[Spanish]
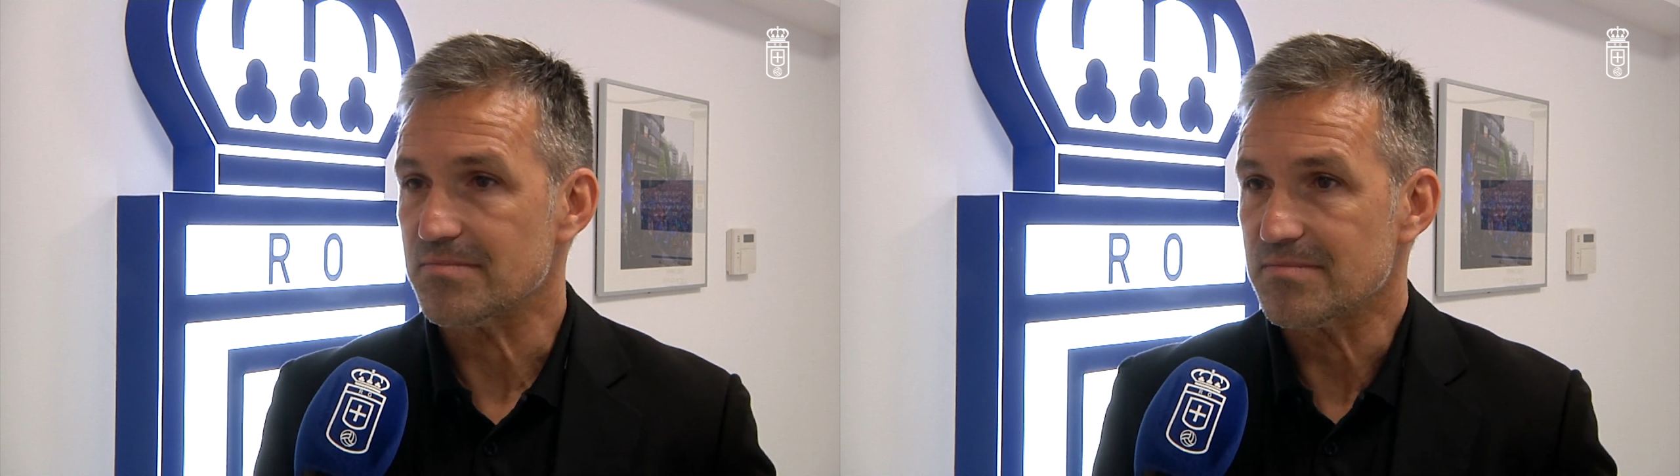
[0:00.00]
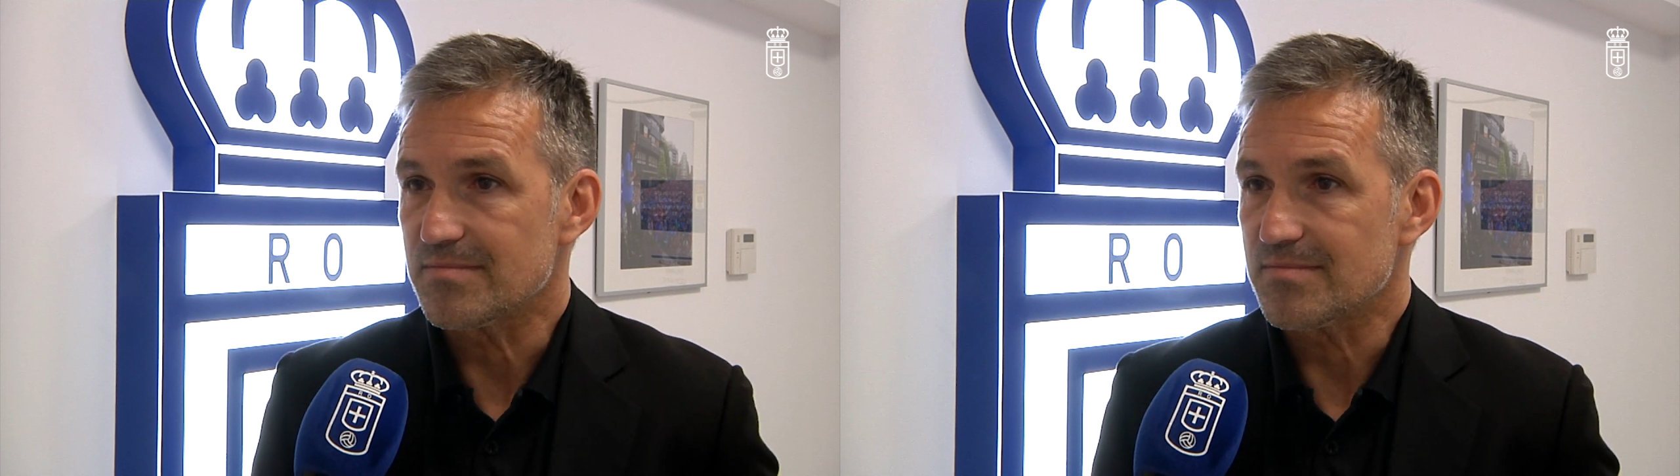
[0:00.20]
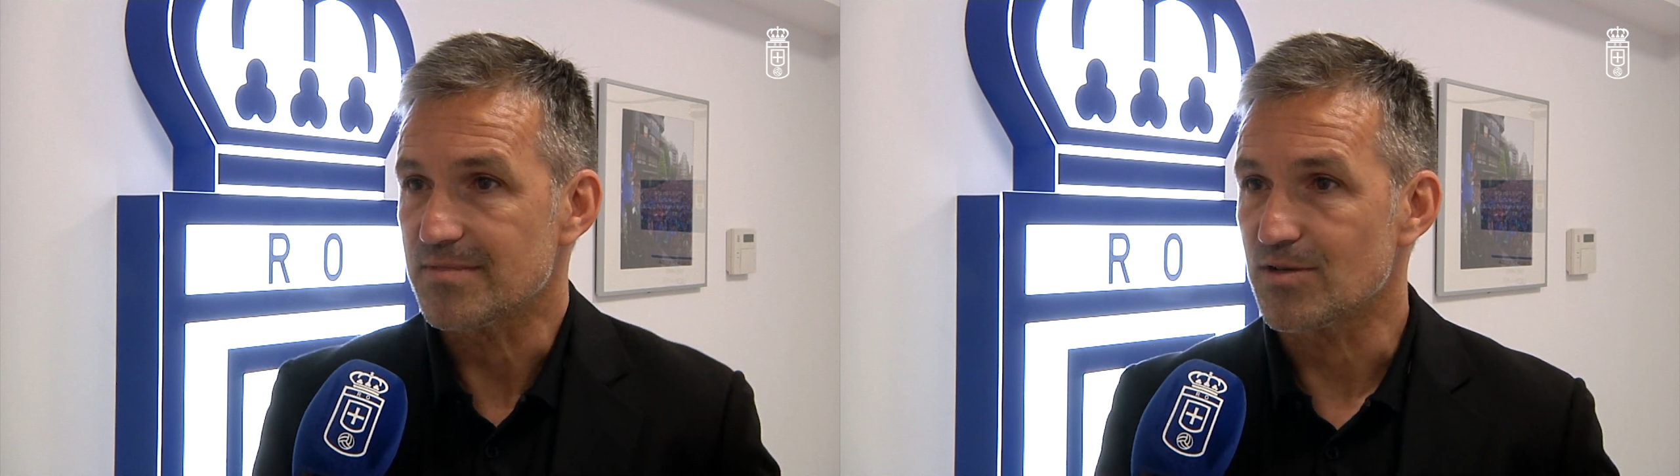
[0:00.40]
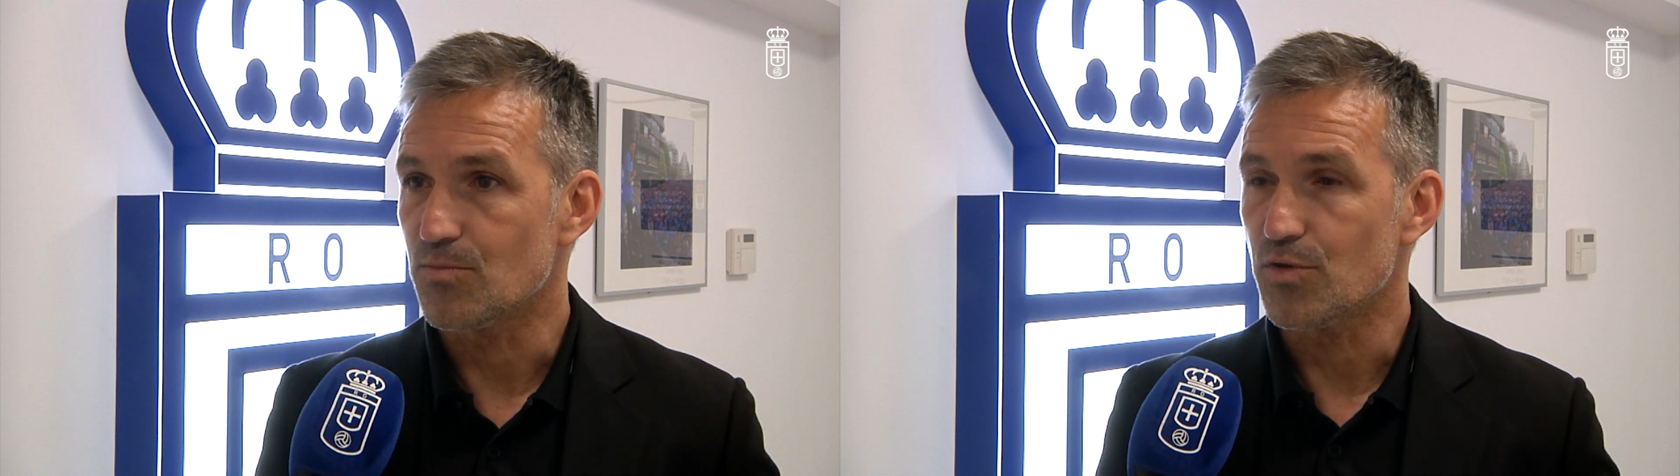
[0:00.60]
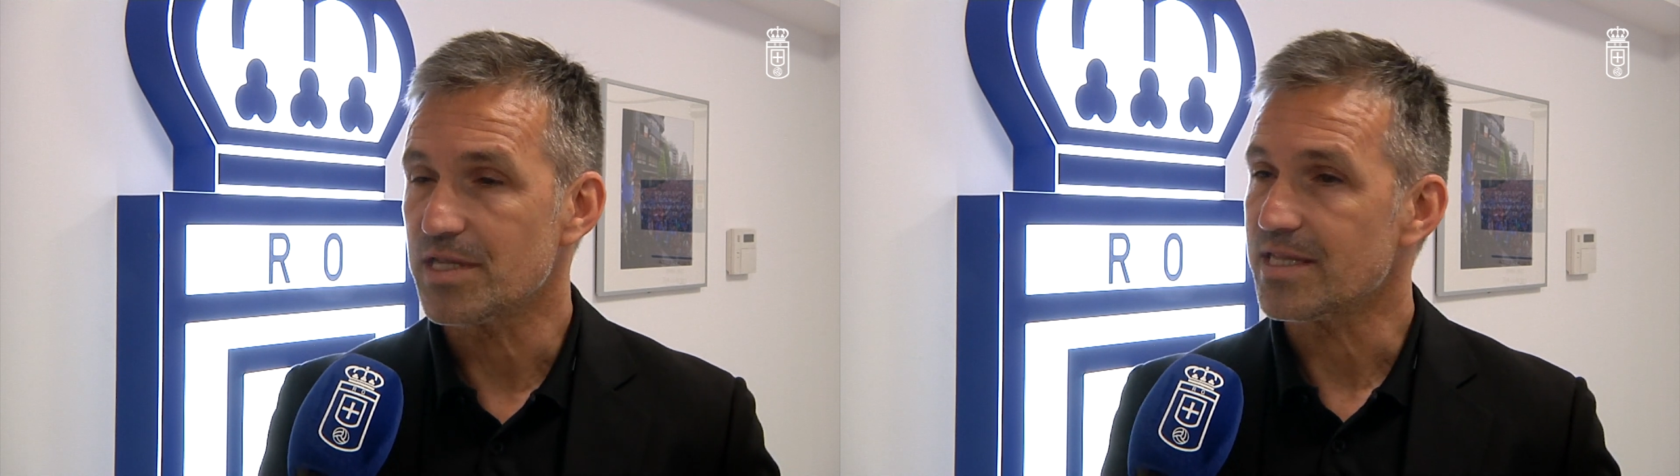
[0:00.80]
mm,
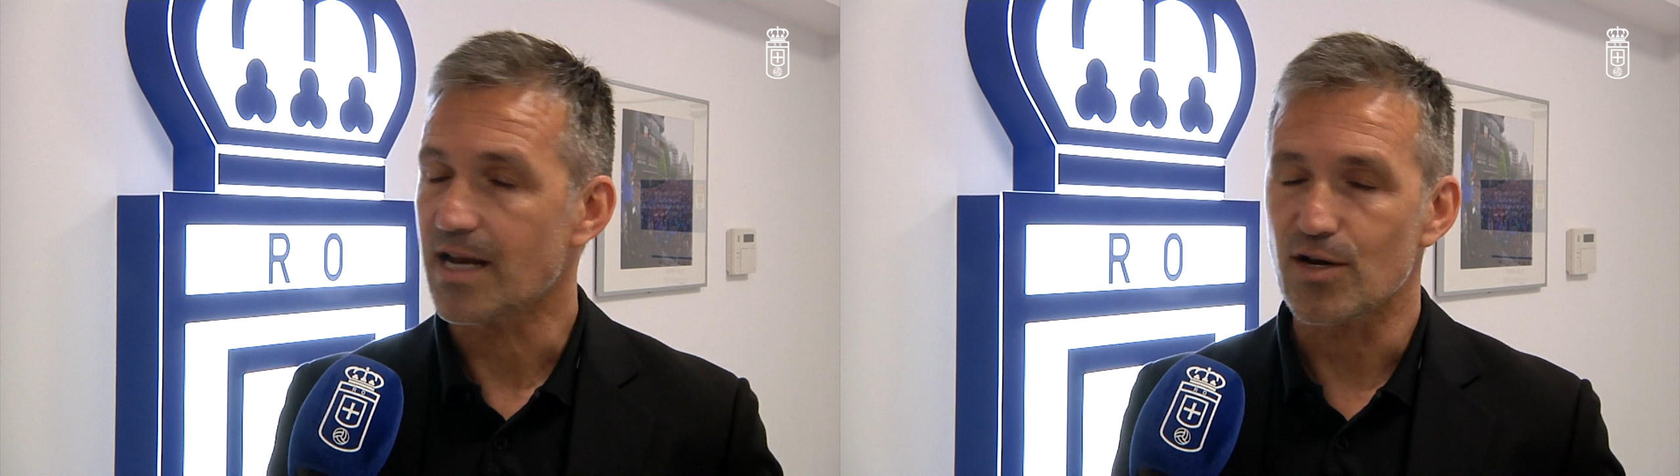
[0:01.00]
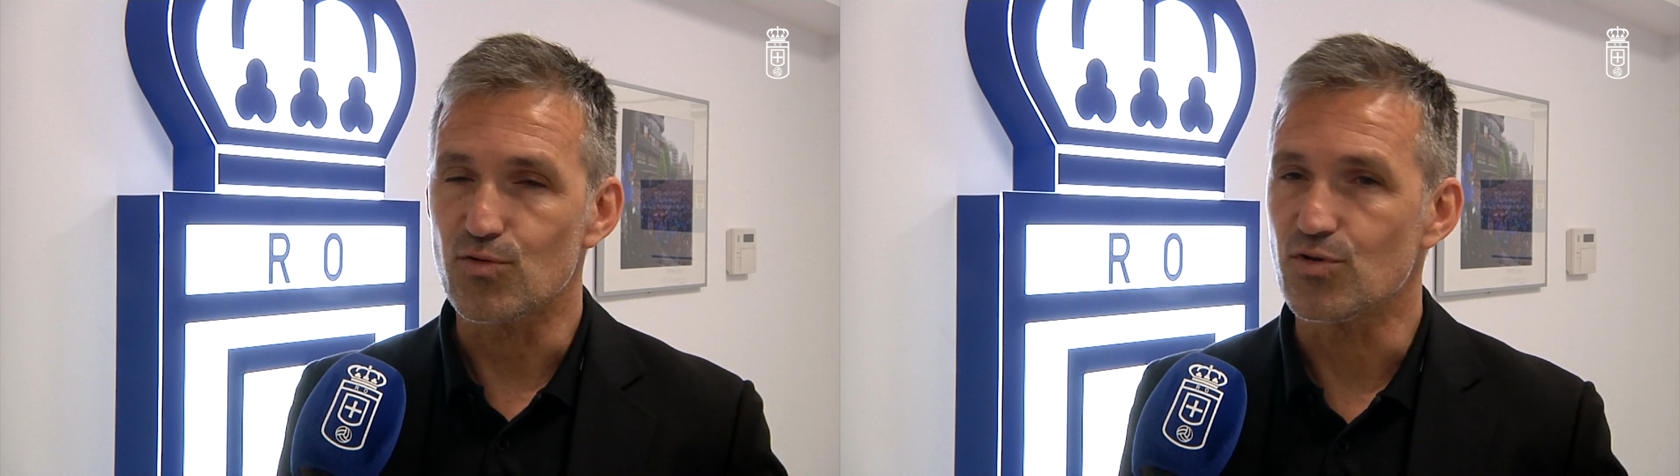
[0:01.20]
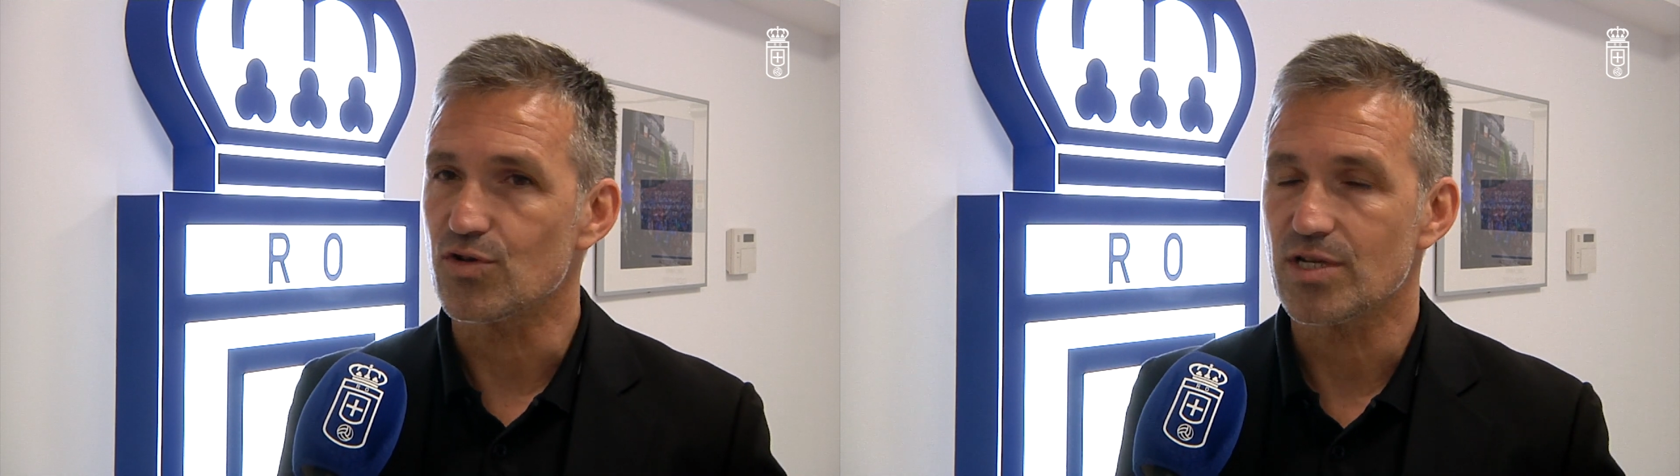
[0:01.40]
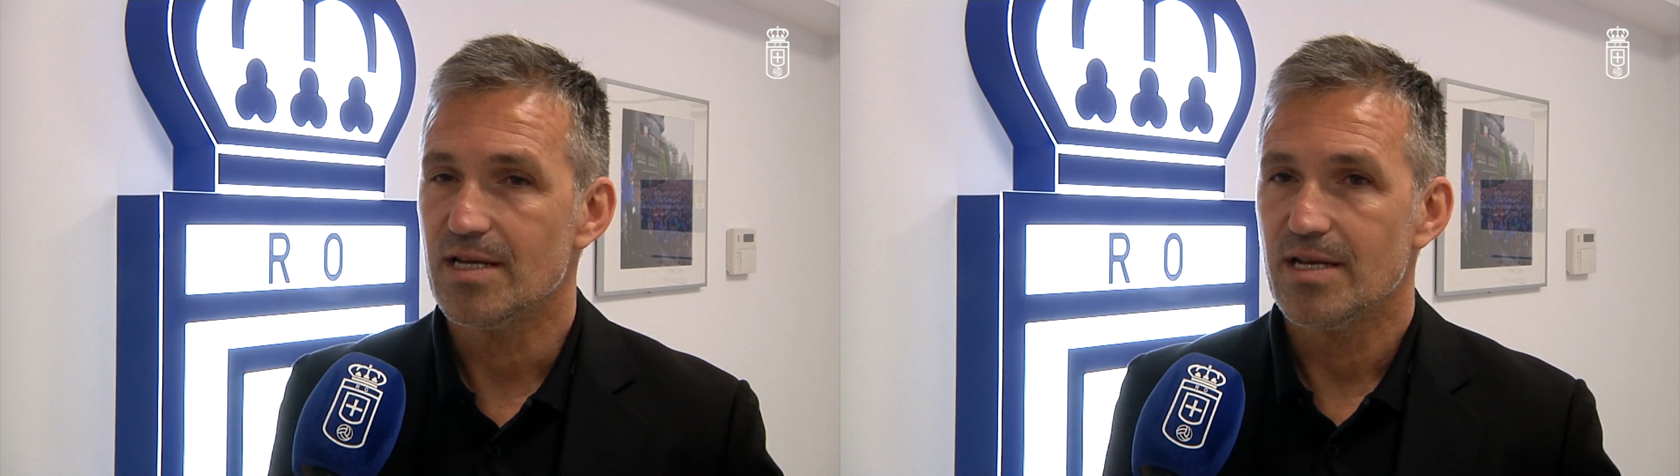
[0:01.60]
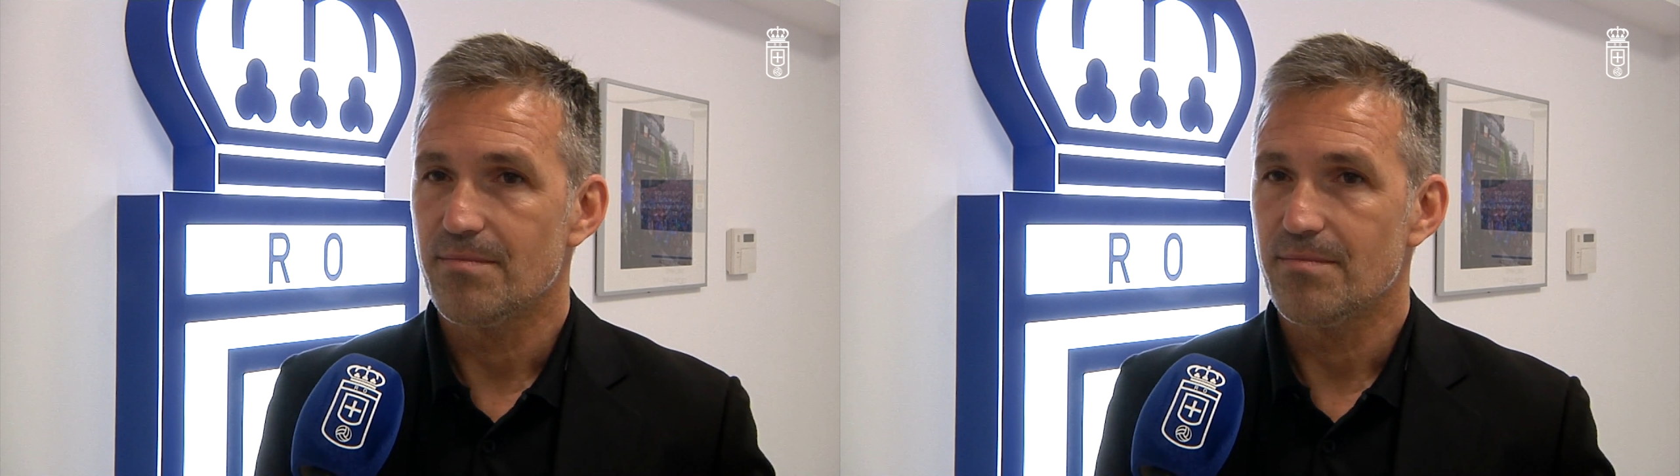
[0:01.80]
como dicen algunos,